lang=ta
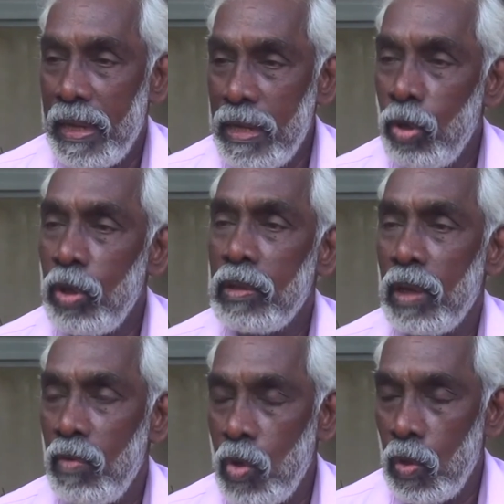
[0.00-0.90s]
இன்னொரு
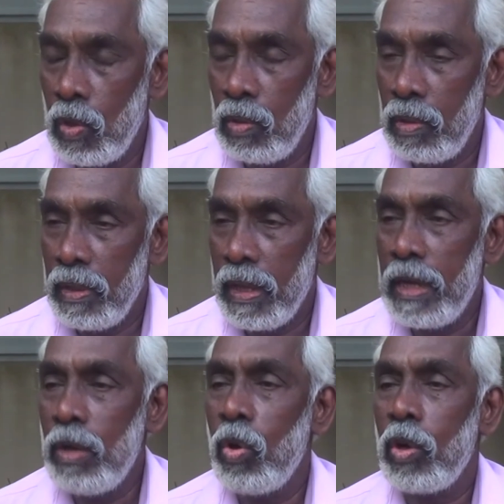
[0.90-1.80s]
துறவுகோல்
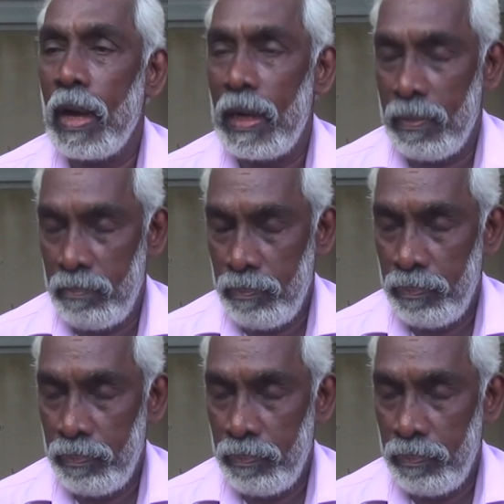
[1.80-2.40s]
இன்னொரு களம்